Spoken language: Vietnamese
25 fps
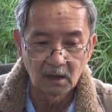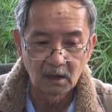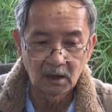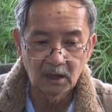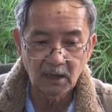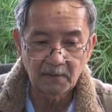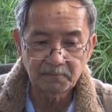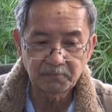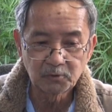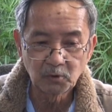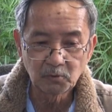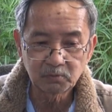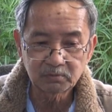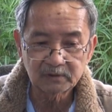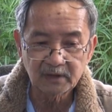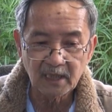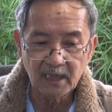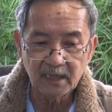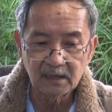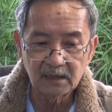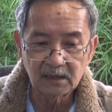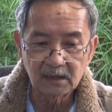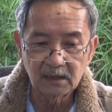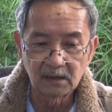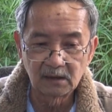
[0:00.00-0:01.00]
Gấp rút
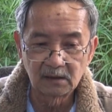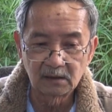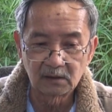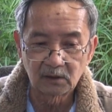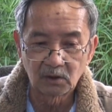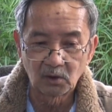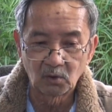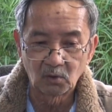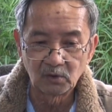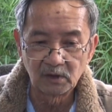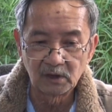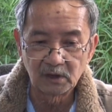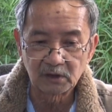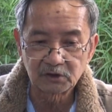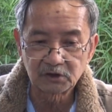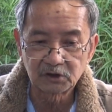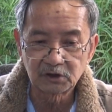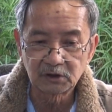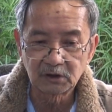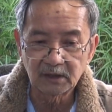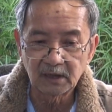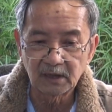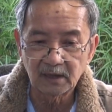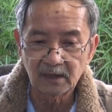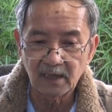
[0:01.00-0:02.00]
tăng cường nội lực
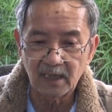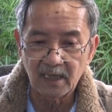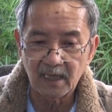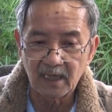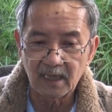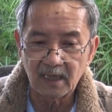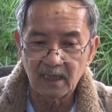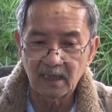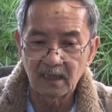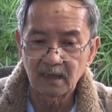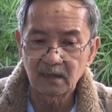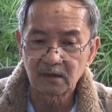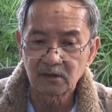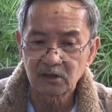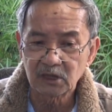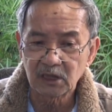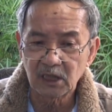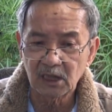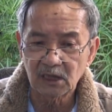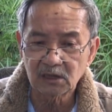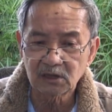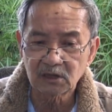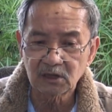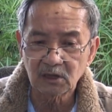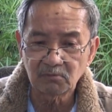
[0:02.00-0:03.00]
trước hết là
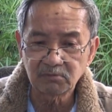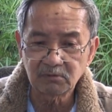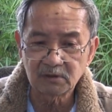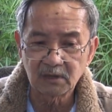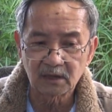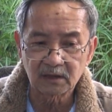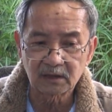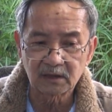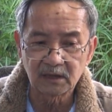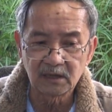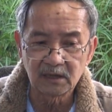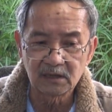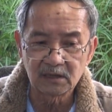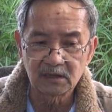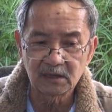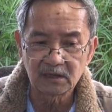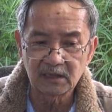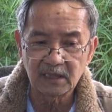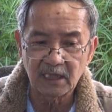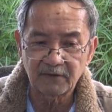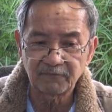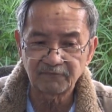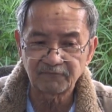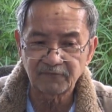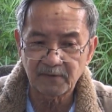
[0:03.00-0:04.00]
nhanh chóng thực thi
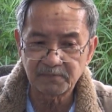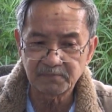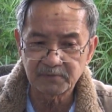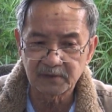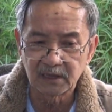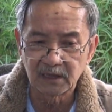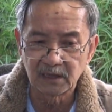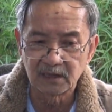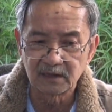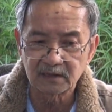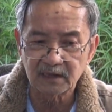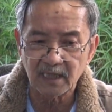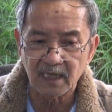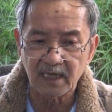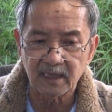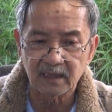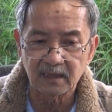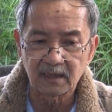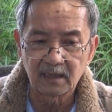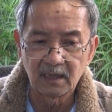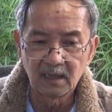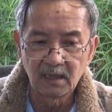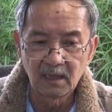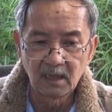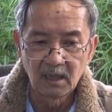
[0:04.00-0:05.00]
những giải pháp kinh
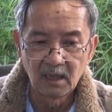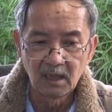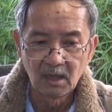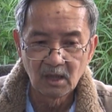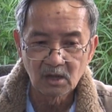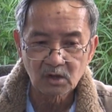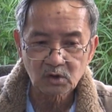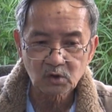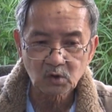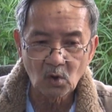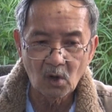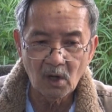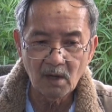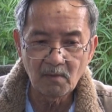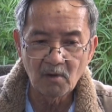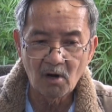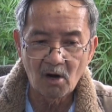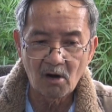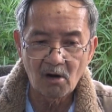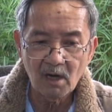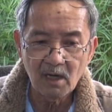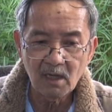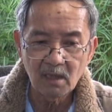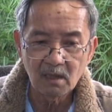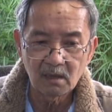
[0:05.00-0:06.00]
tài, xóa
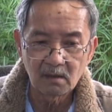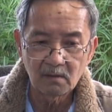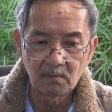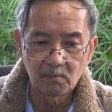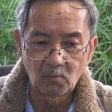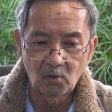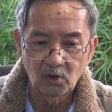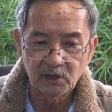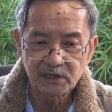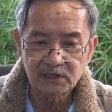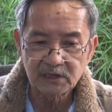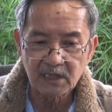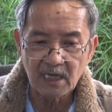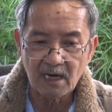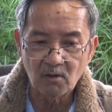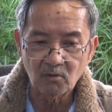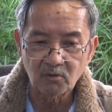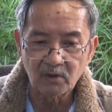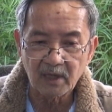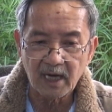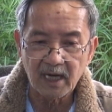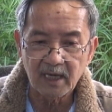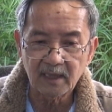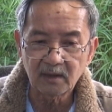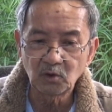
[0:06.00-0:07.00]
bỏ mọi rào
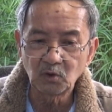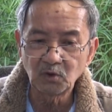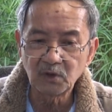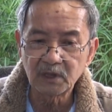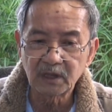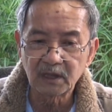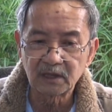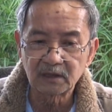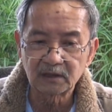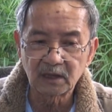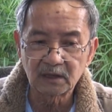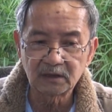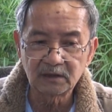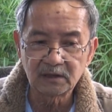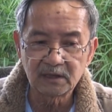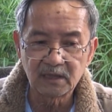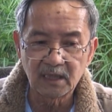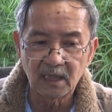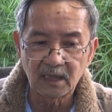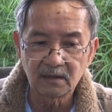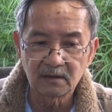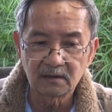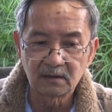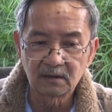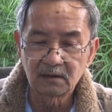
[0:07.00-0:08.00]
cản đối với kinh tế tư
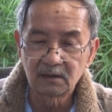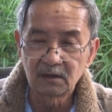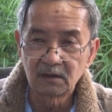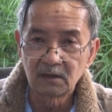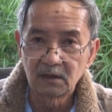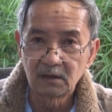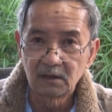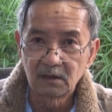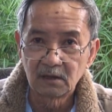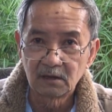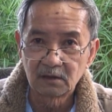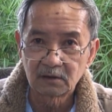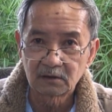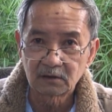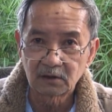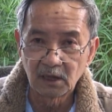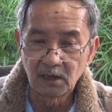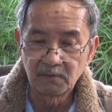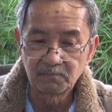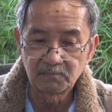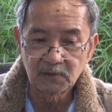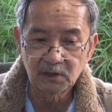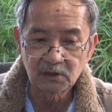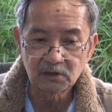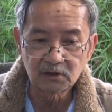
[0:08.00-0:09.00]
nhân,
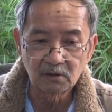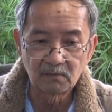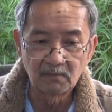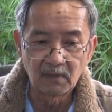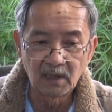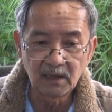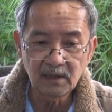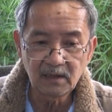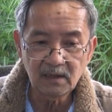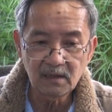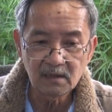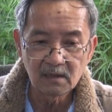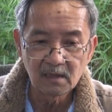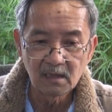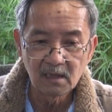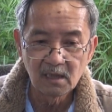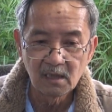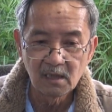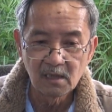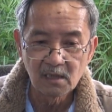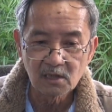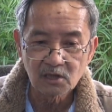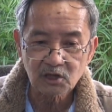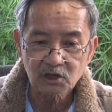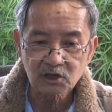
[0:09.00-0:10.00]
tìm thị trường mới,
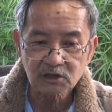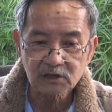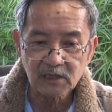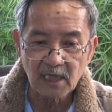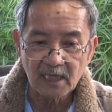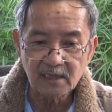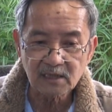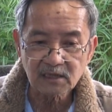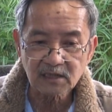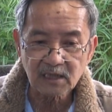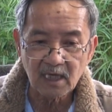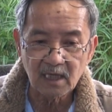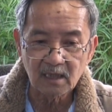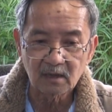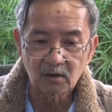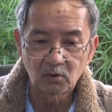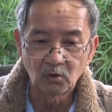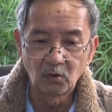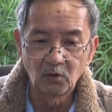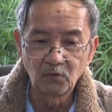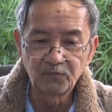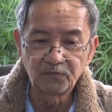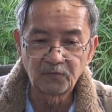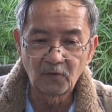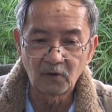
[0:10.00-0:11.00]
sẵn sàng
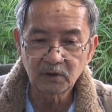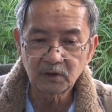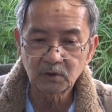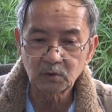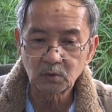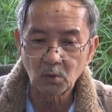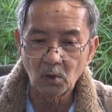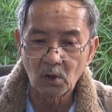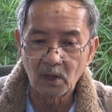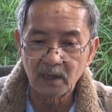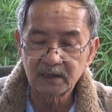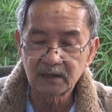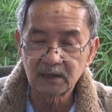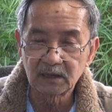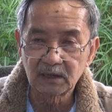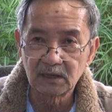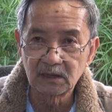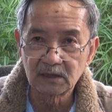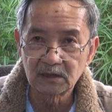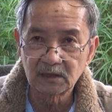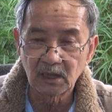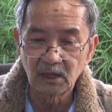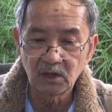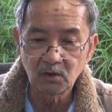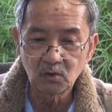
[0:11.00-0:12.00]
đối phó với thủ đoạn
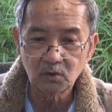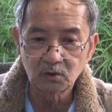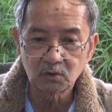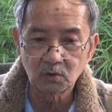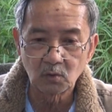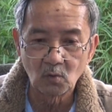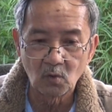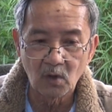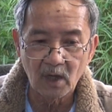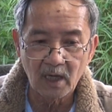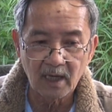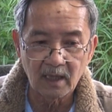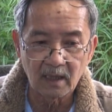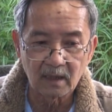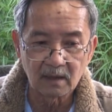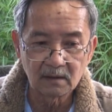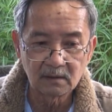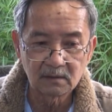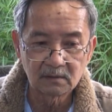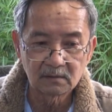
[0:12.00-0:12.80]
kinh tế của Trung Hoa.